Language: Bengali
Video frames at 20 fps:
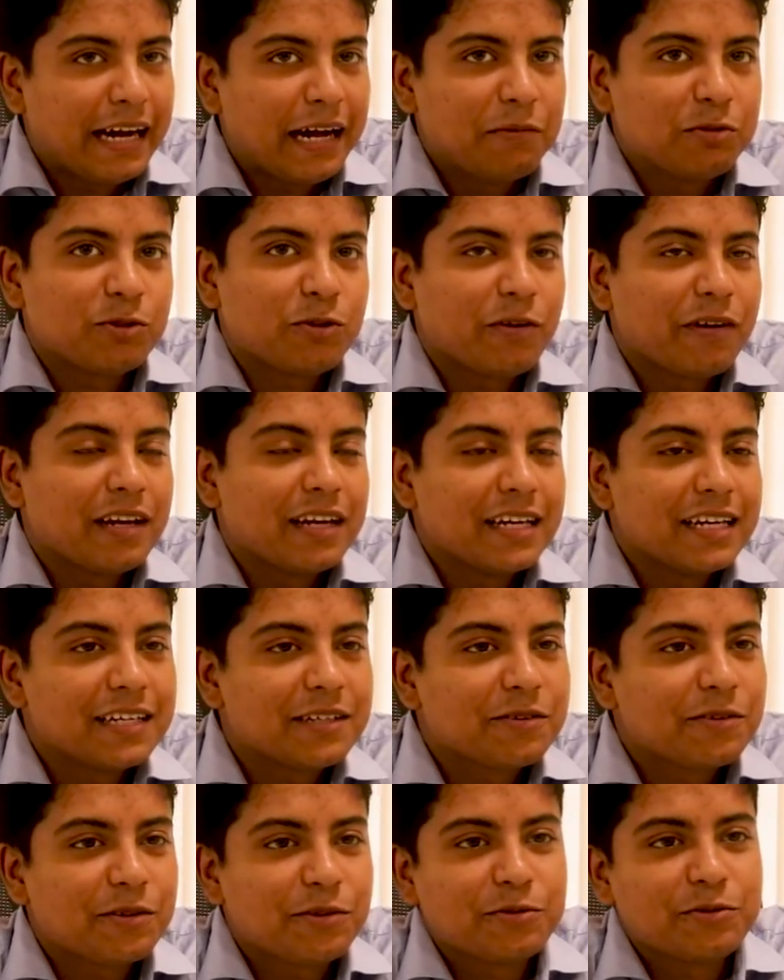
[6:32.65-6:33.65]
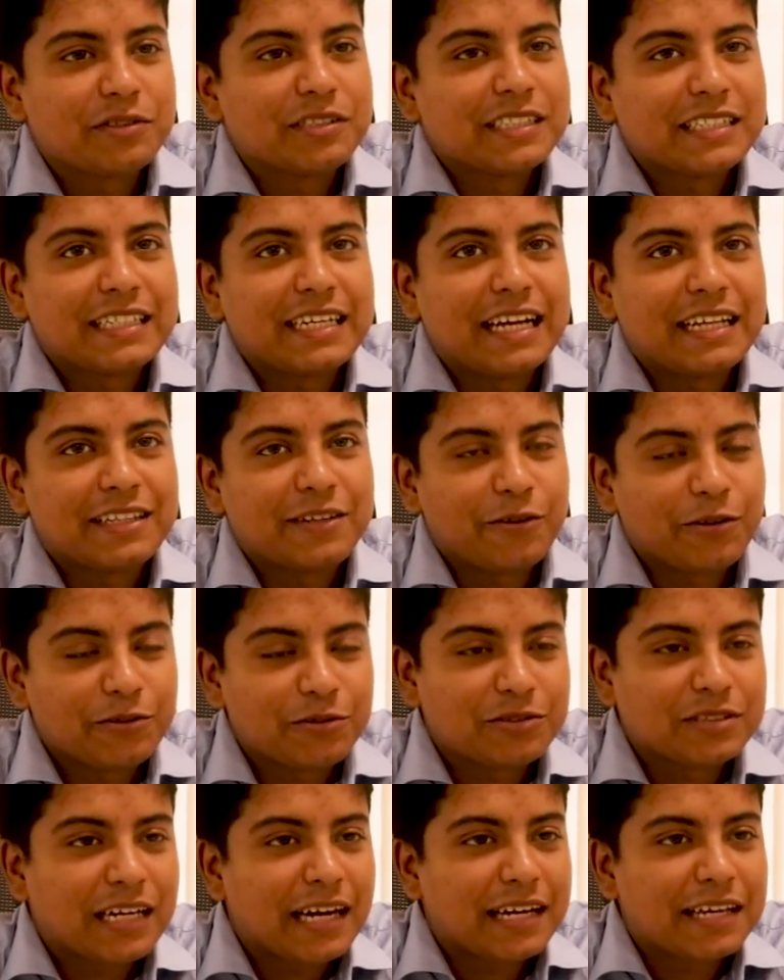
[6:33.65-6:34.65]
আমি সকালে লেট করে উঠি রাতে
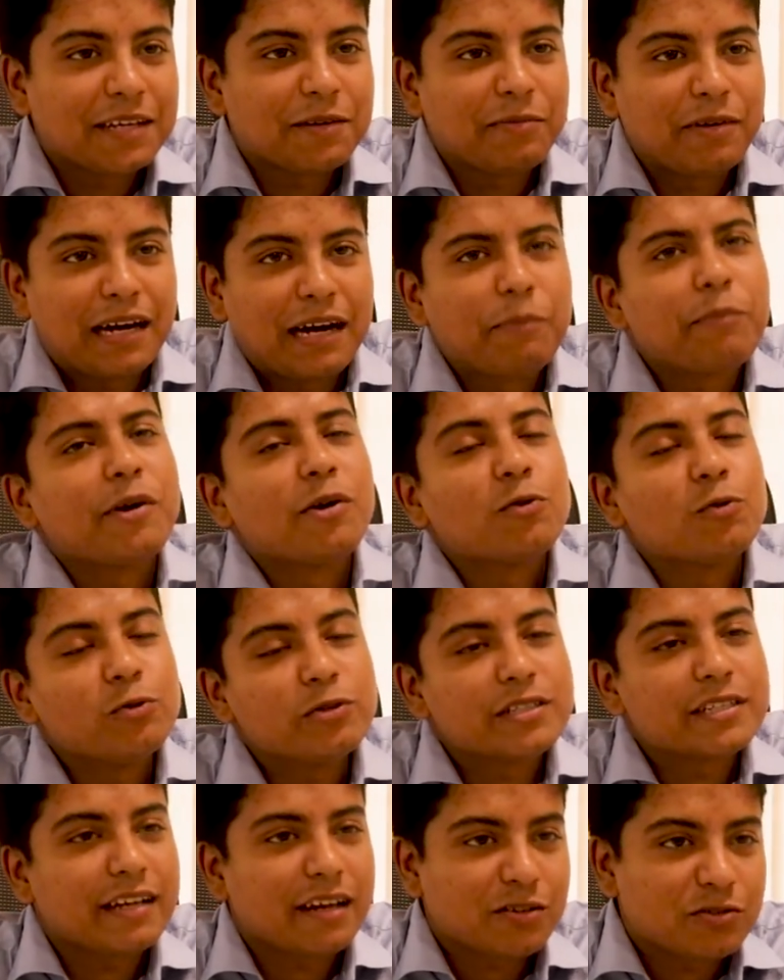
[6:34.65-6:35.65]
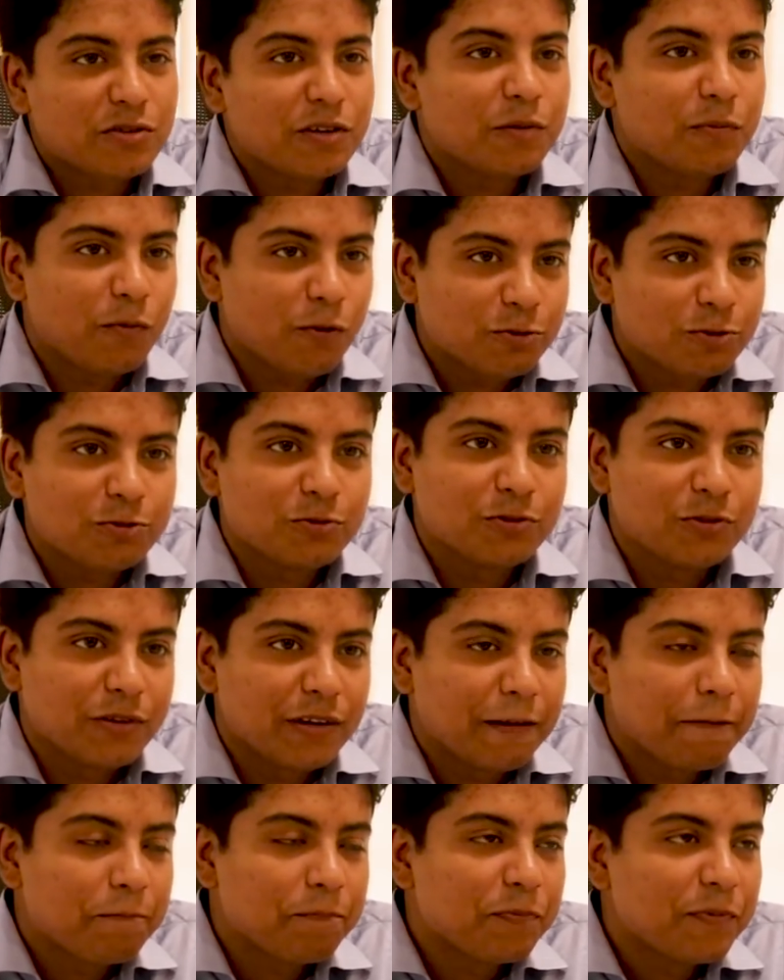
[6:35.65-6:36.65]
হয়তো জাগি বা আমার রুলস অ্যাকচুয়ালি পছন্দ
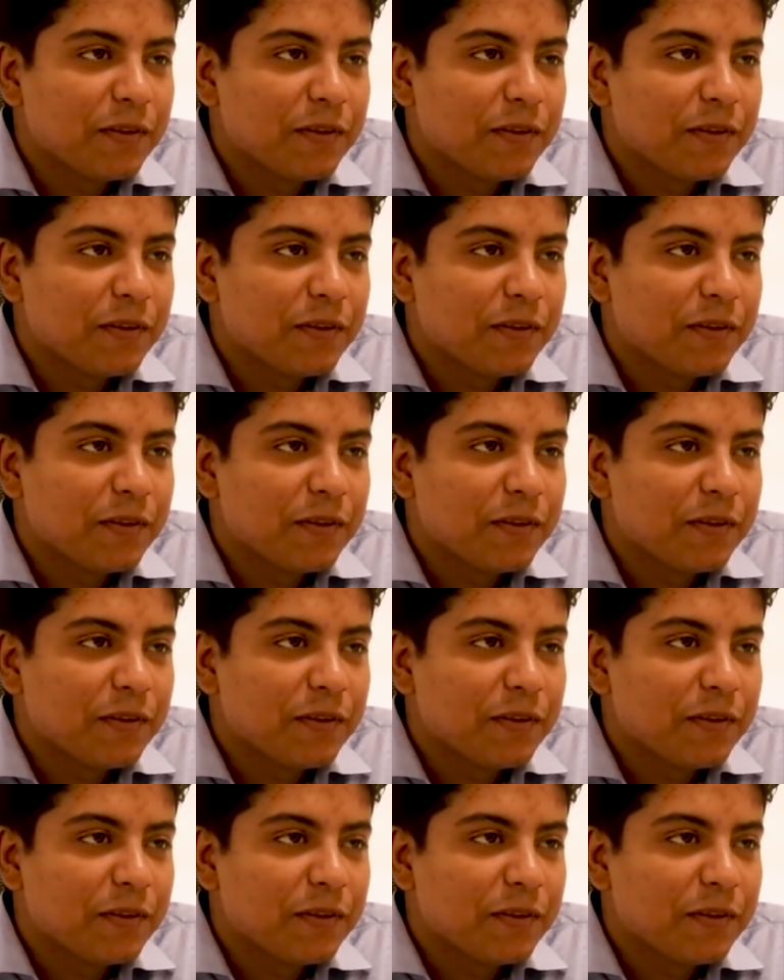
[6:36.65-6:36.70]
না